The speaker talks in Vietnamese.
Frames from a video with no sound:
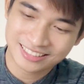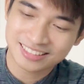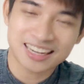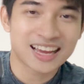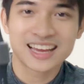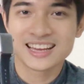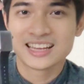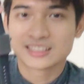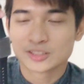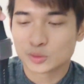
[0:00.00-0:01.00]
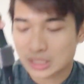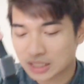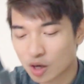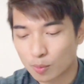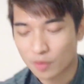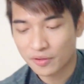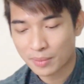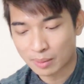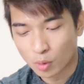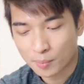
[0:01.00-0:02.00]
Ta-da. Chúng ta sẽ còn một cái phiên
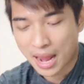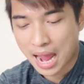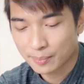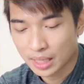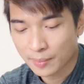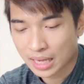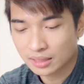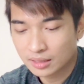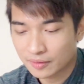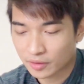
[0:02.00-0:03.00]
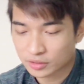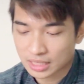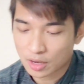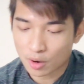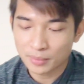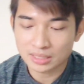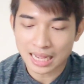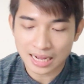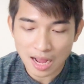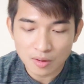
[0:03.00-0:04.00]
bản bốn mươi hai mi li mét nữa và nó sẽ có mức
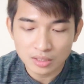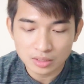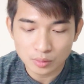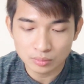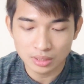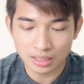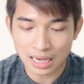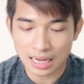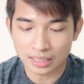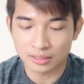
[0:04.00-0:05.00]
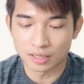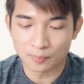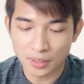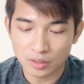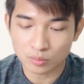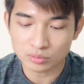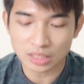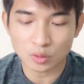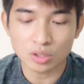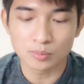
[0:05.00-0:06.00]
giá cao hơn, cũng như là cái thời lượng pin nó cũng sẽ
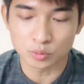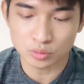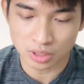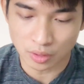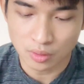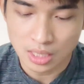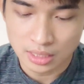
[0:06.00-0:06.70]
tốt hơn một chút xíu.